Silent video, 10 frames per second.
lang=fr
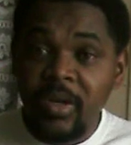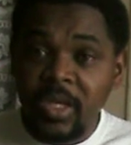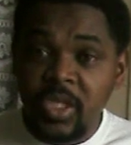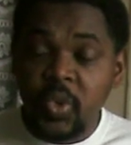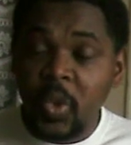a
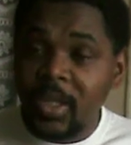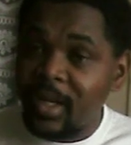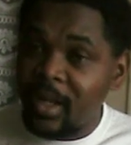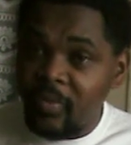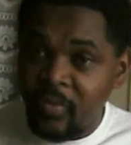une histoire dans
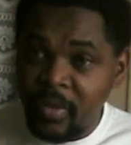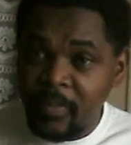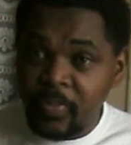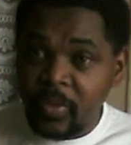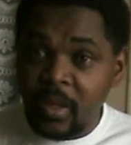la vie.
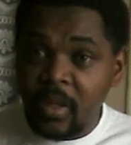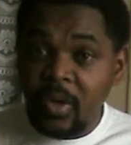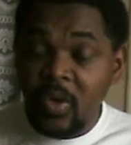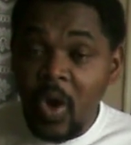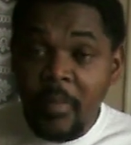
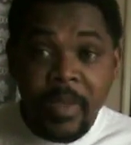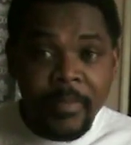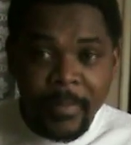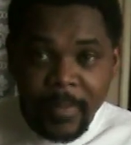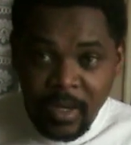L'homme n'est
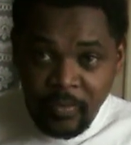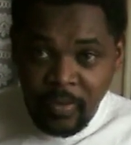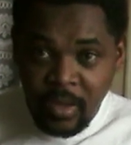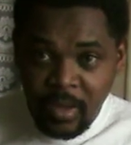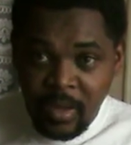pas
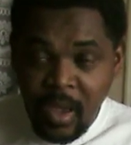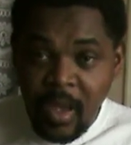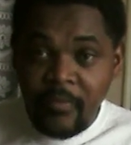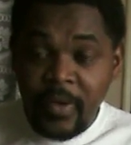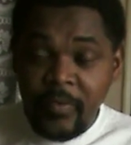parfait.
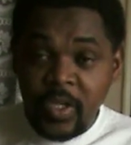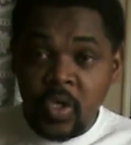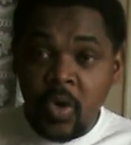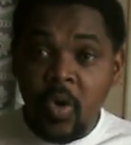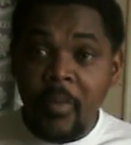Va
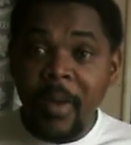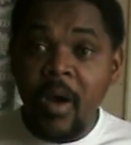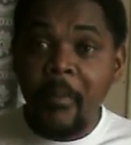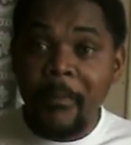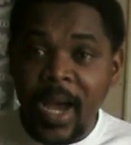façon comment
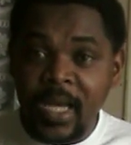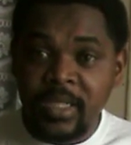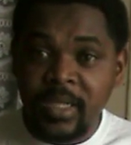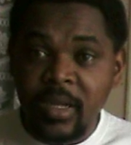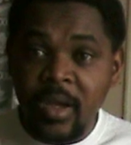on marche,
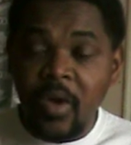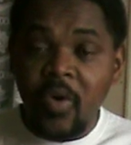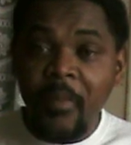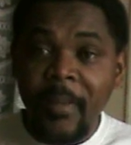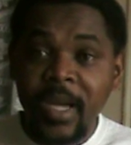
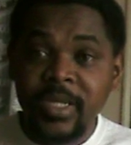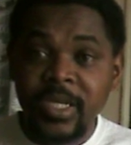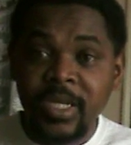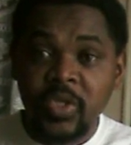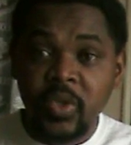comment
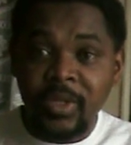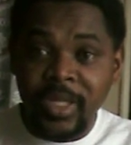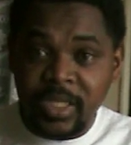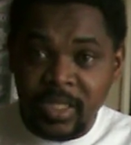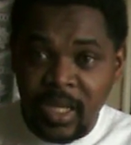gérer son
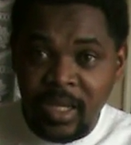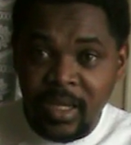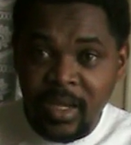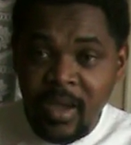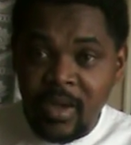destin,
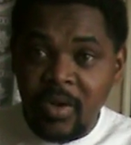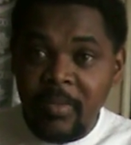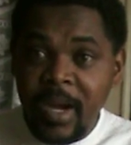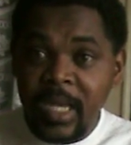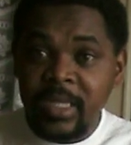
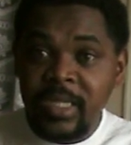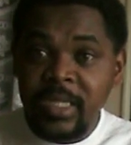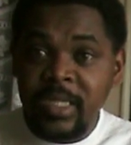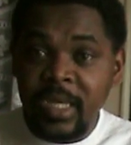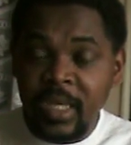comment indiquer
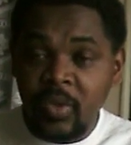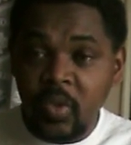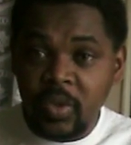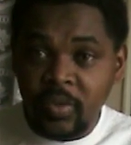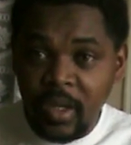qui est
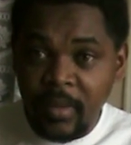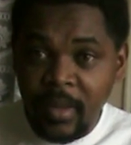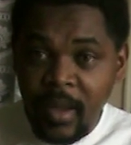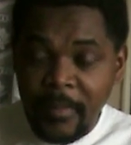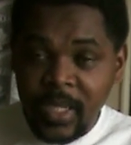notre âme.
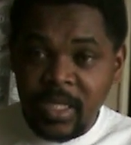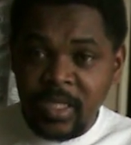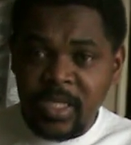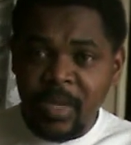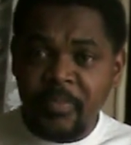Parce que
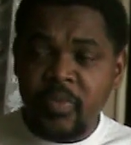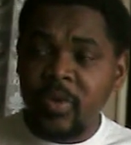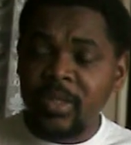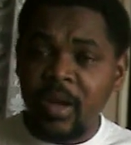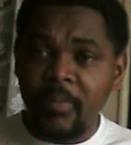tu sais
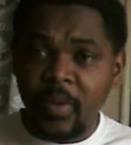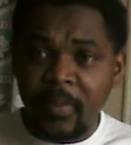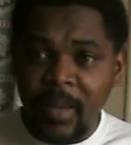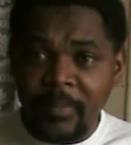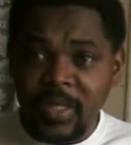pourquoi tu as un
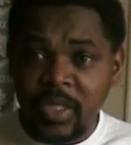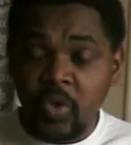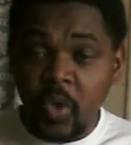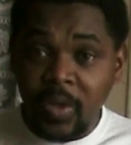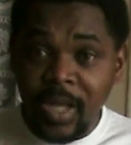problème, parce que
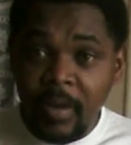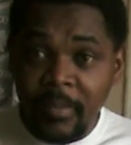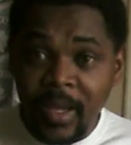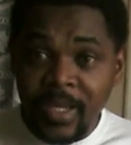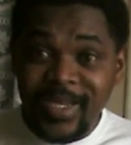ton âme,
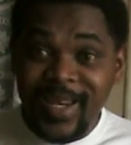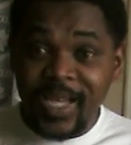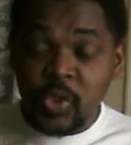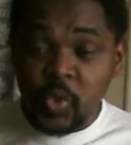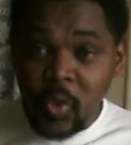il a
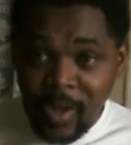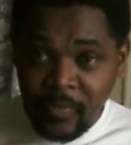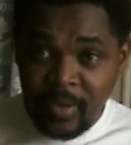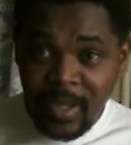soif,